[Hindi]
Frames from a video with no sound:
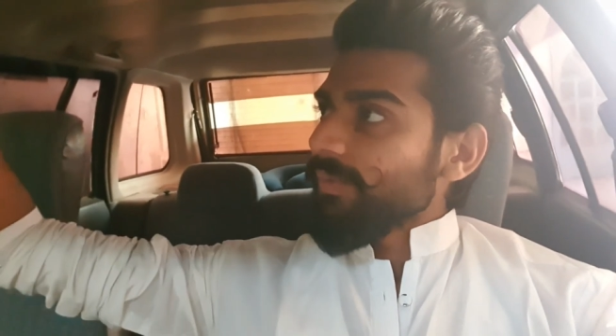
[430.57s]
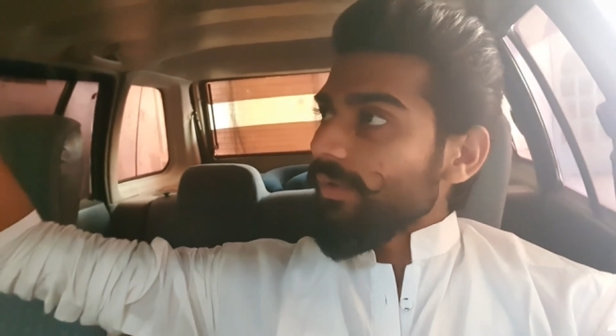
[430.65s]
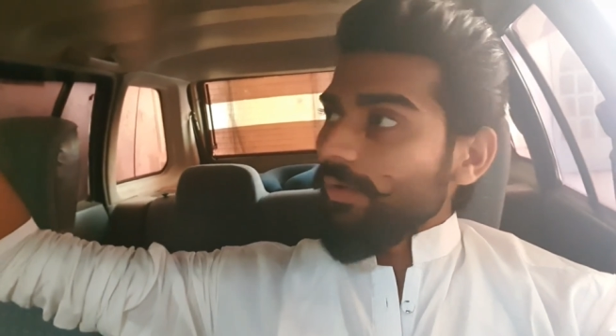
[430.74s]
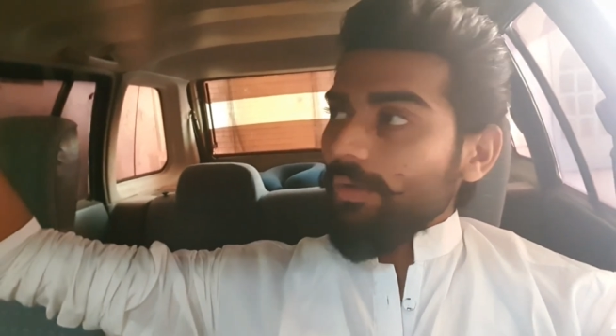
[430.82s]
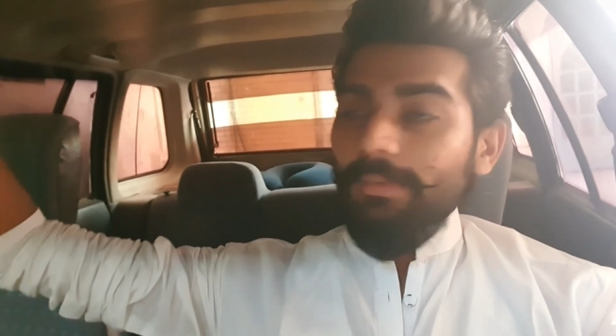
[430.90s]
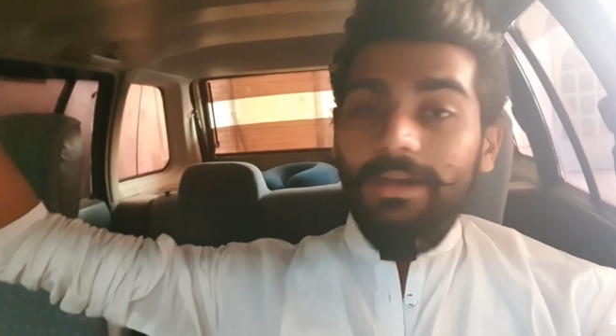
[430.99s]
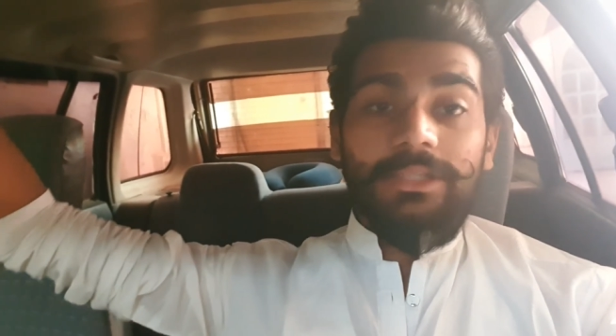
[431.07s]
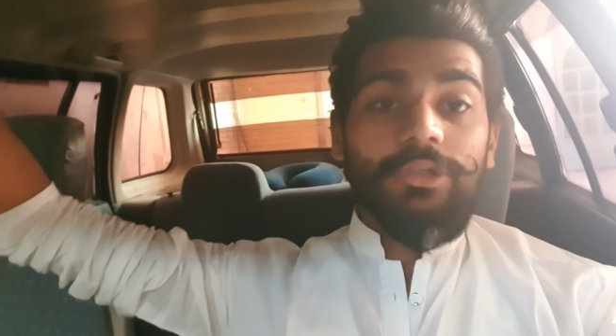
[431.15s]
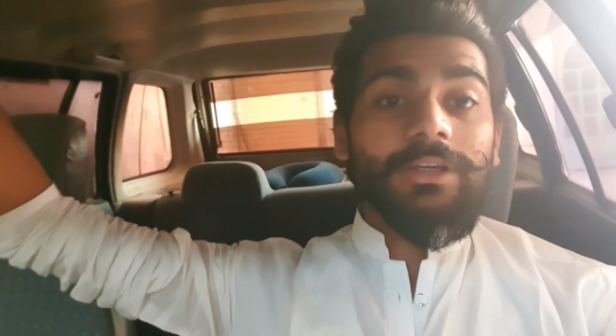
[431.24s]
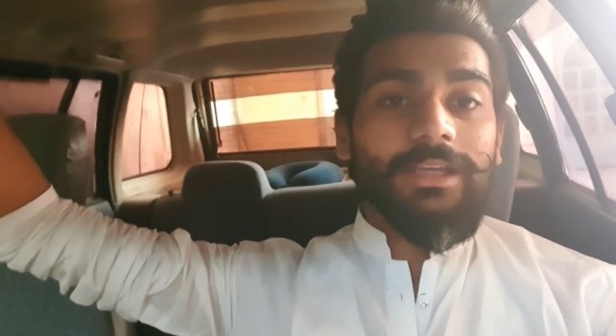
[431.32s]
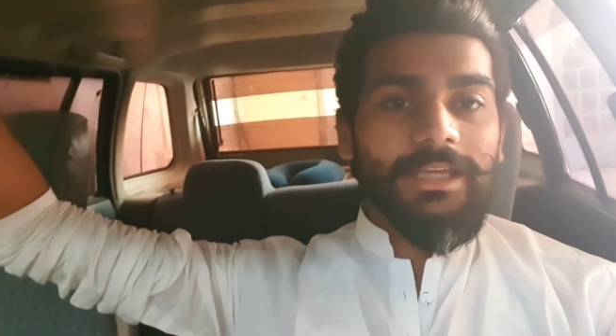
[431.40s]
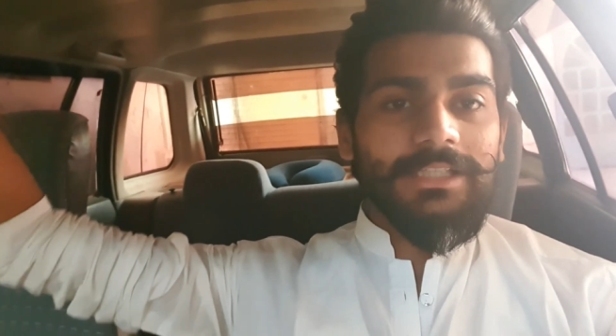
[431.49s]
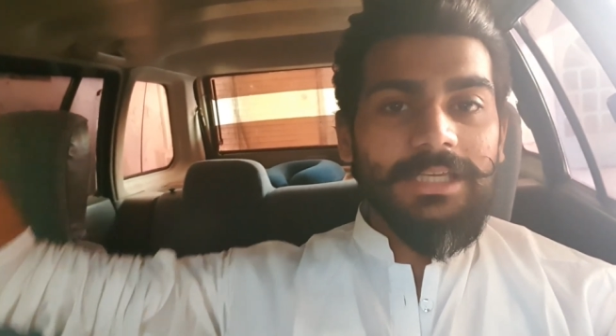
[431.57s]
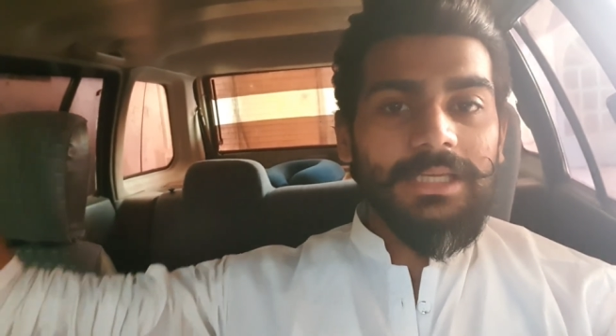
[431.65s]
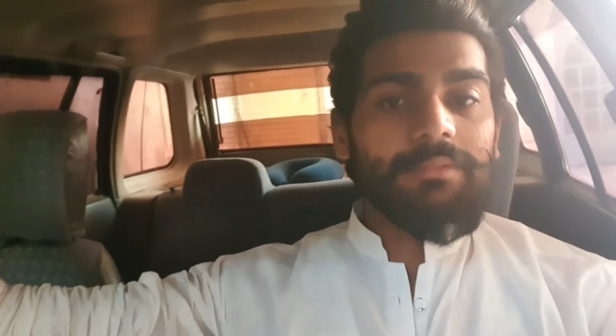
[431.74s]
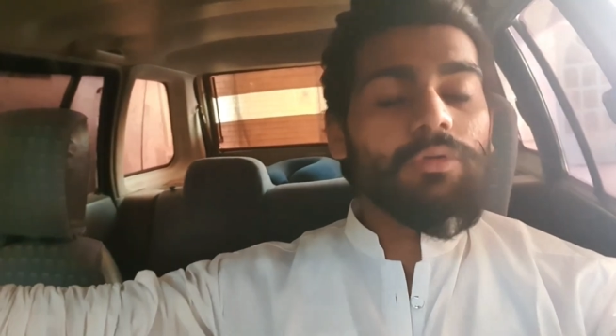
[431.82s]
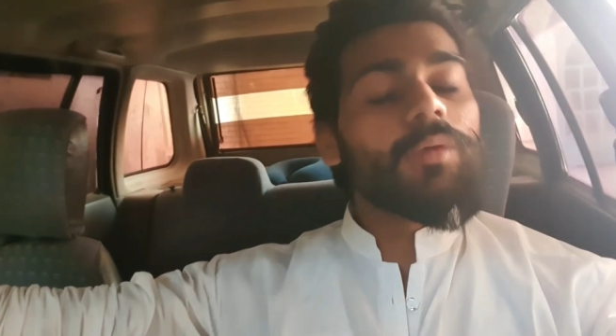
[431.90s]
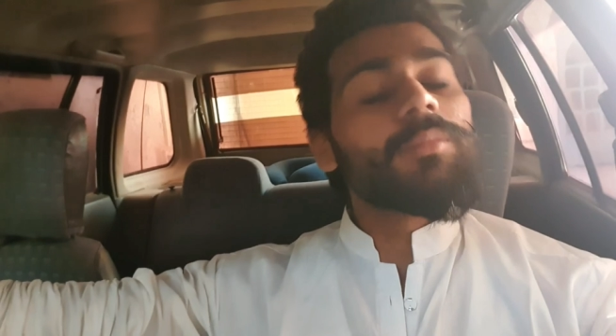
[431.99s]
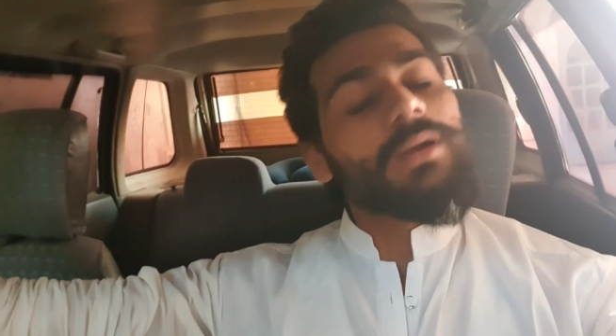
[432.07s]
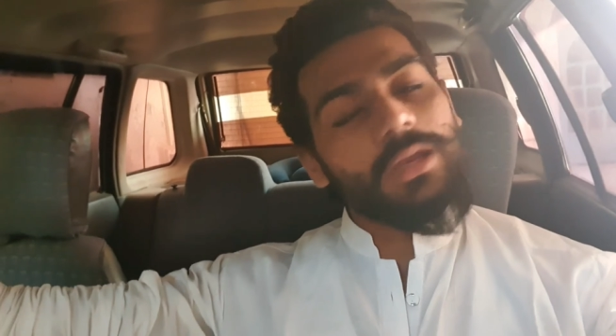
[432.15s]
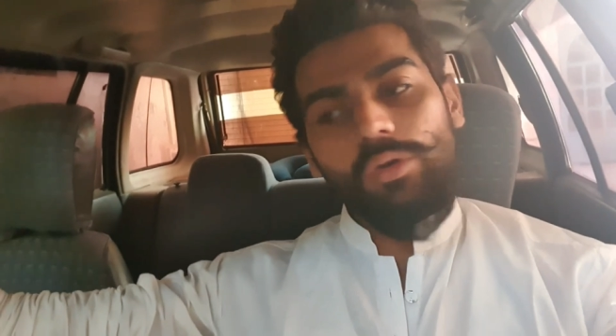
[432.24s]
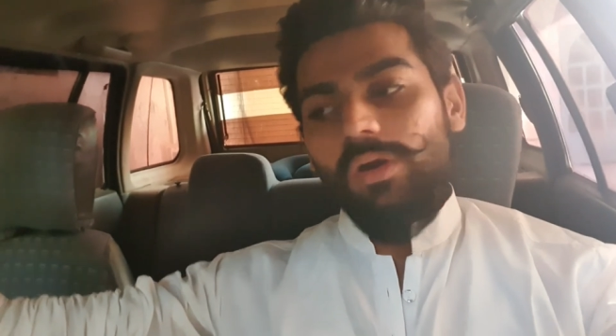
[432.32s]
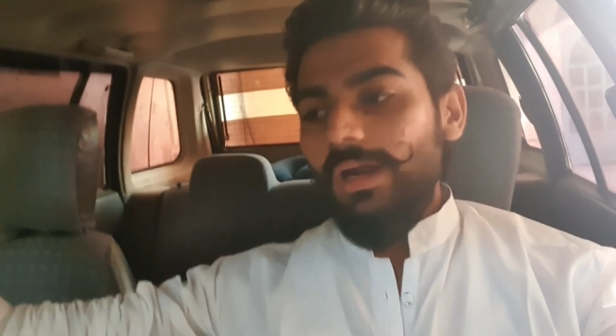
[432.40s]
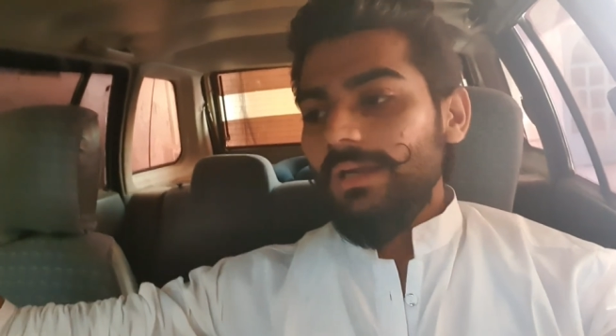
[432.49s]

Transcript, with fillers: तो बाकी जो केक शेक है वो हम कल को